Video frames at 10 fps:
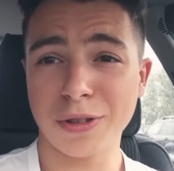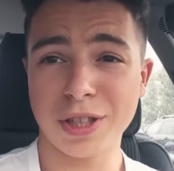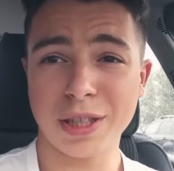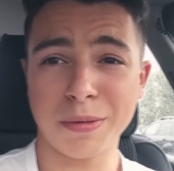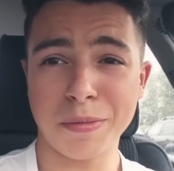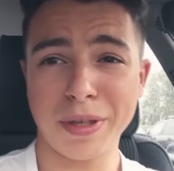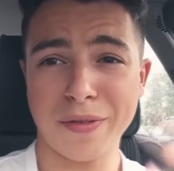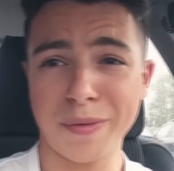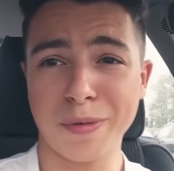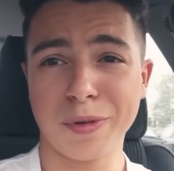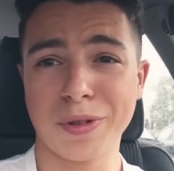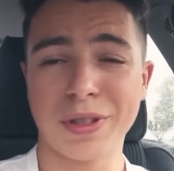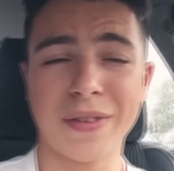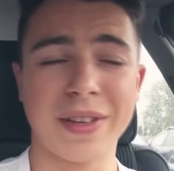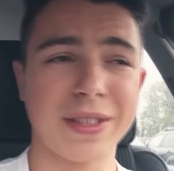oczy, żeby mi nie wymyło
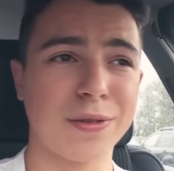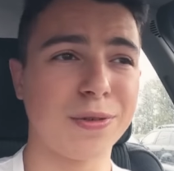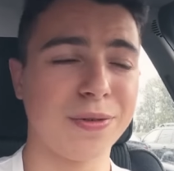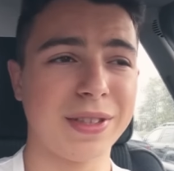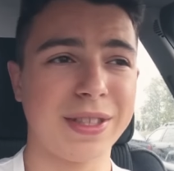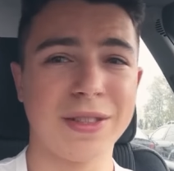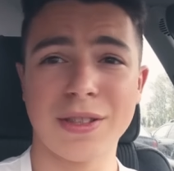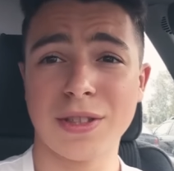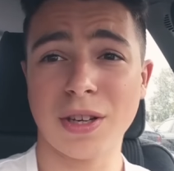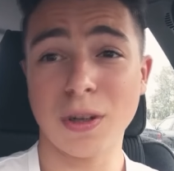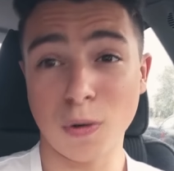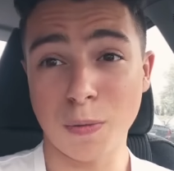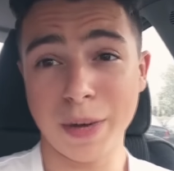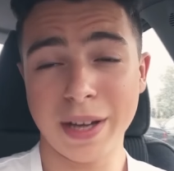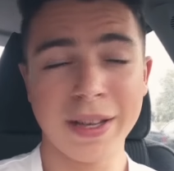soczewek z oczu, więc to jest trochę
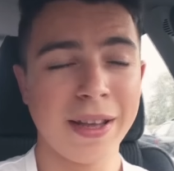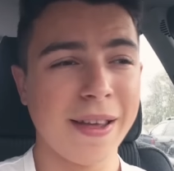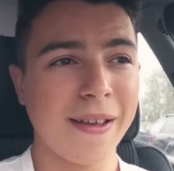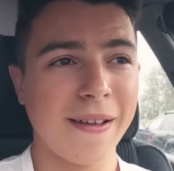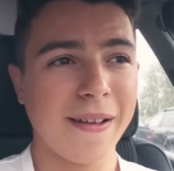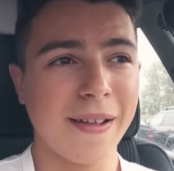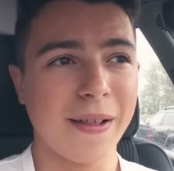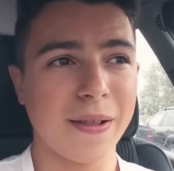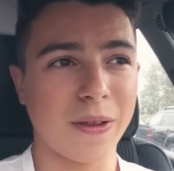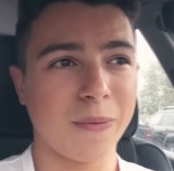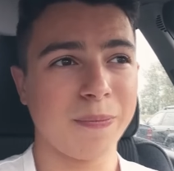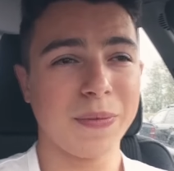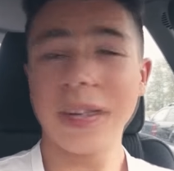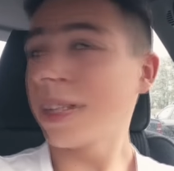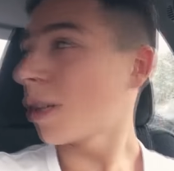głupie. No,
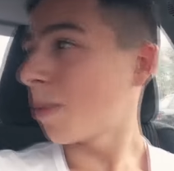ale tak